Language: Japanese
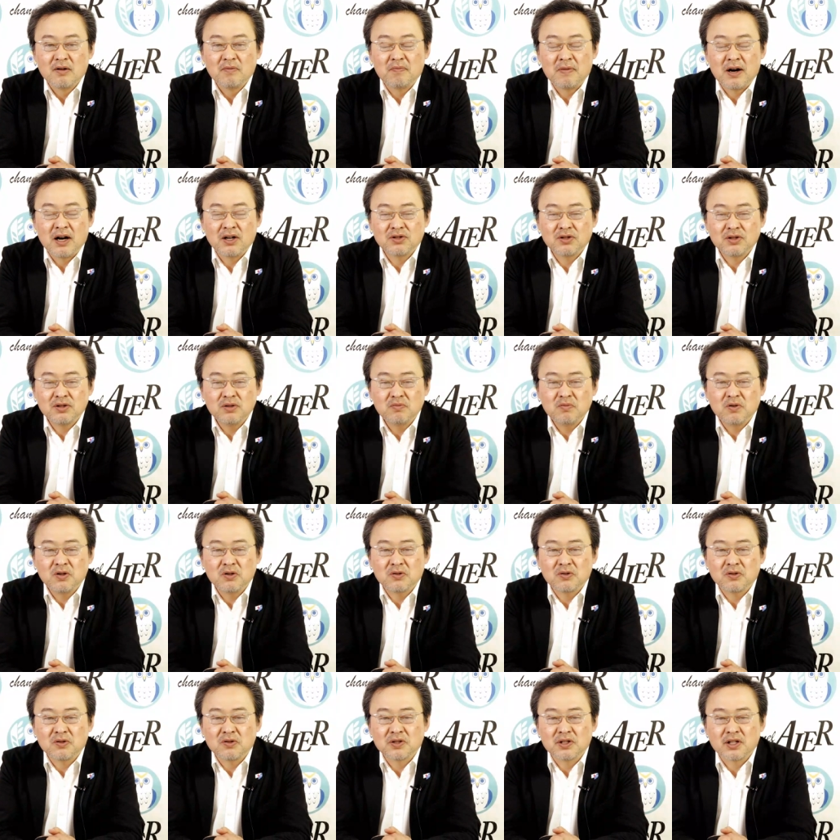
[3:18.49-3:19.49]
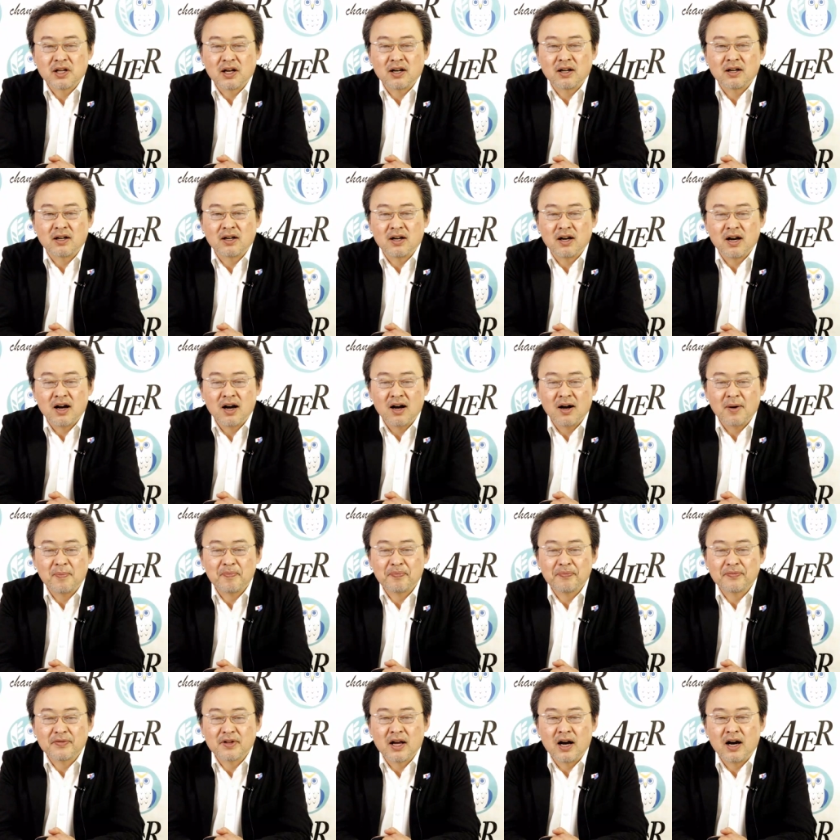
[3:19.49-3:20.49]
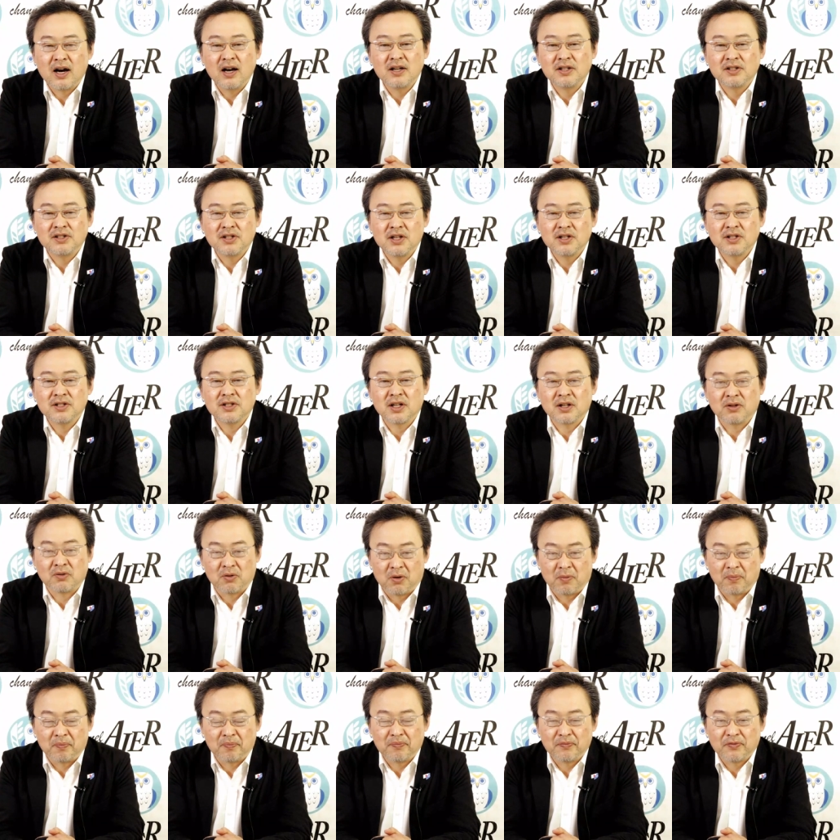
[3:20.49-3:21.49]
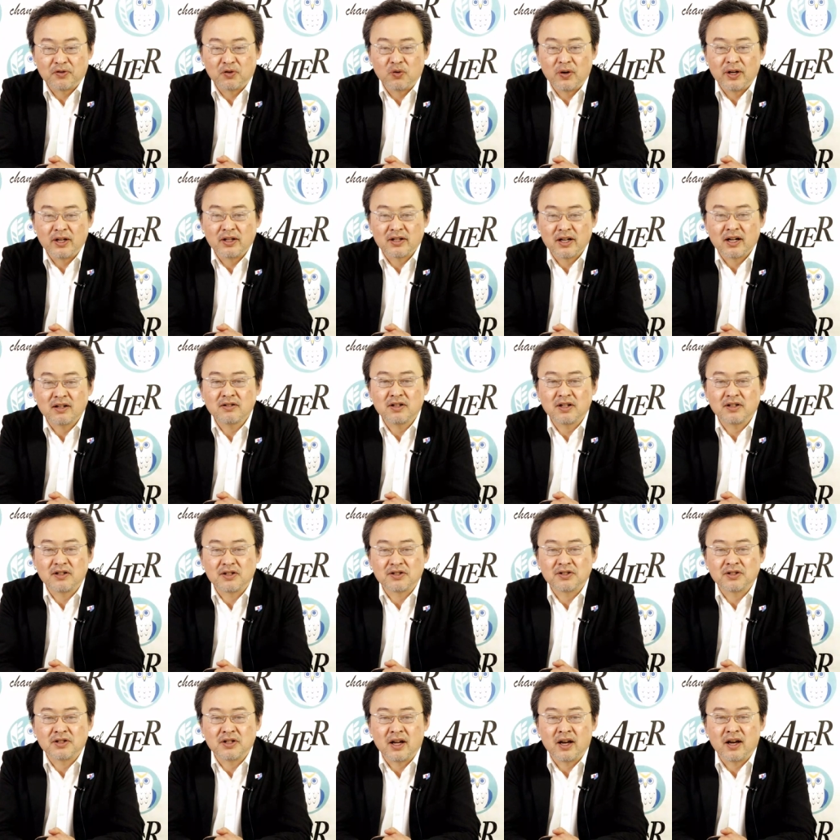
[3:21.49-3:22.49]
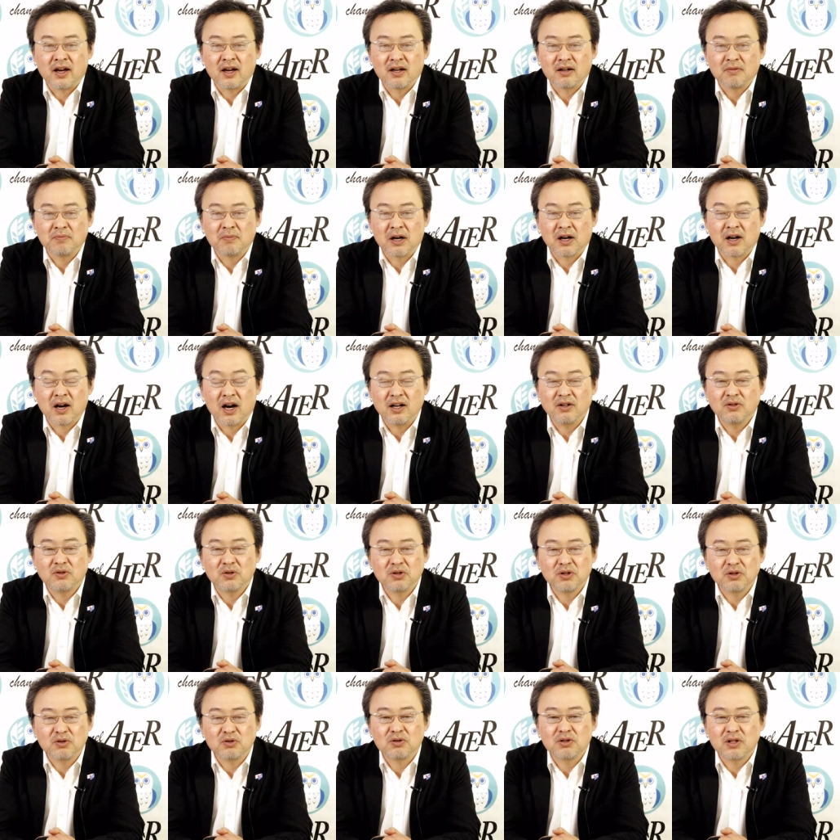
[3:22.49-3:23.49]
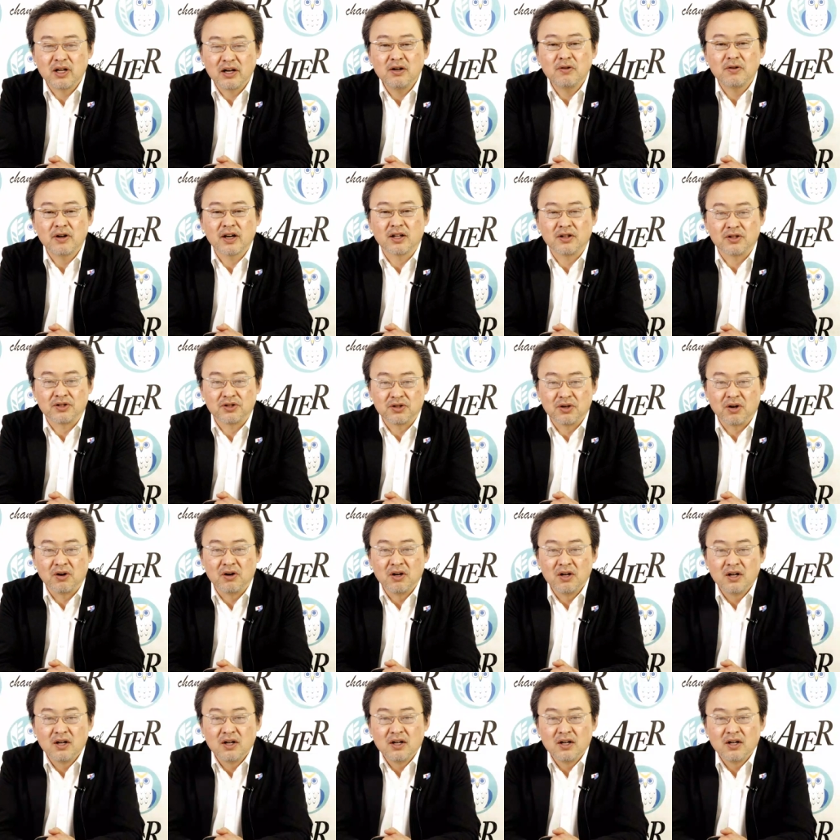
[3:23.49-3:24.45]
増本さんが街宣車の上に立ってですね、まあ、街頭で訴えるわけですよ。